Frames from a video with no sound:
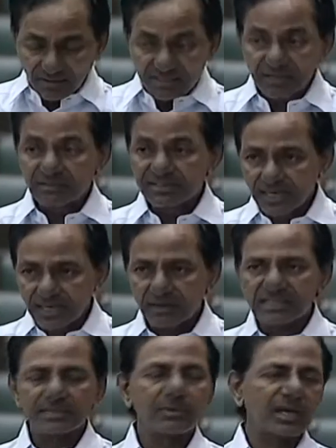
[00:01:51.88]
రెండు సంవత్సరాలు
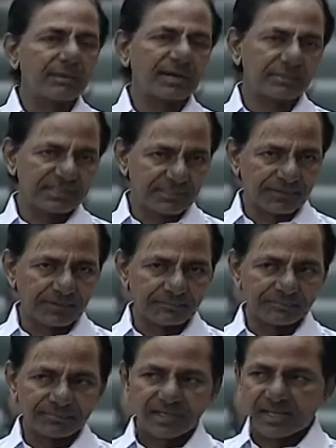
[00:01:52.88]
కావాల్సిన మొక్కలు పెట్టమని
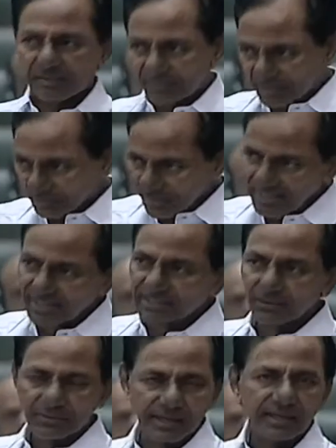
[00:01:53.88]
చెప్పినాం అవన్నీ కూడా రెడీ
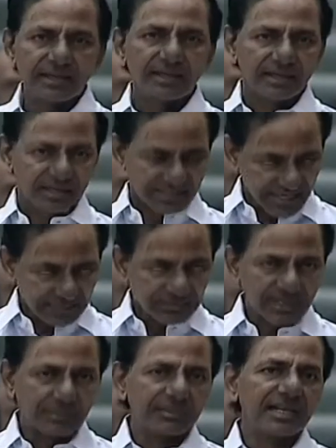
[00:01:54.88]
అవుతా ఉన్నాయి
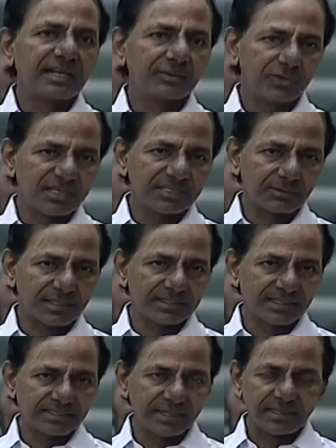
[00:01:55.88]
టైం టు టైం నేనే రివ్యూ చేస్తా
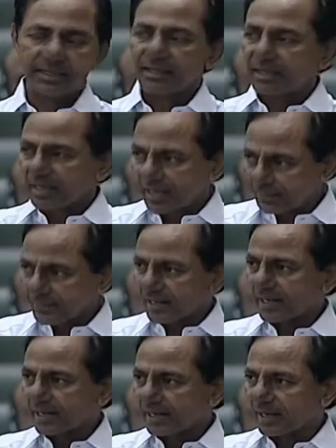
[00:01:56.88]
ఉన్నా అధ్యక్ష ఆ
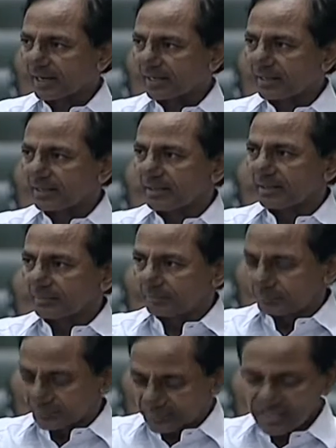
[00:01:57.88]
ప్రకారంగా
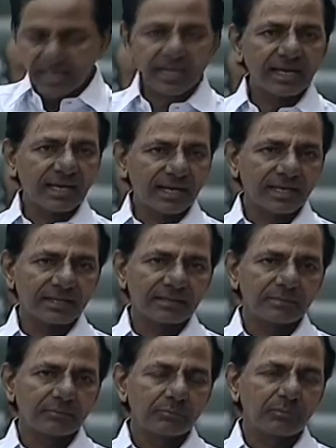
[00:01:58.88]
తెలంగాణ
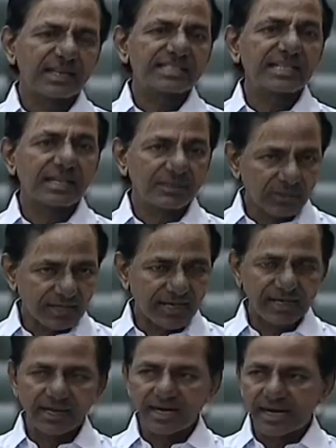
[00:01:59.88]
పచ్చదనంతో
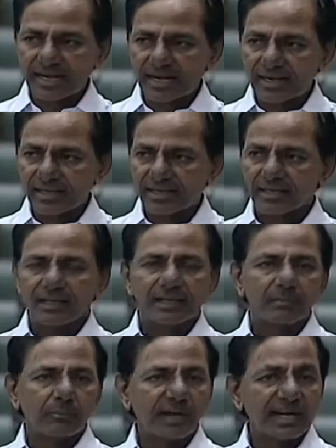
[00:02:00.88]
ఆడాలి
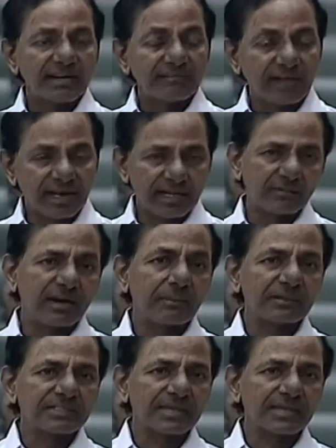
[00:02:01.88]
మళ్ళీ వాహనాలు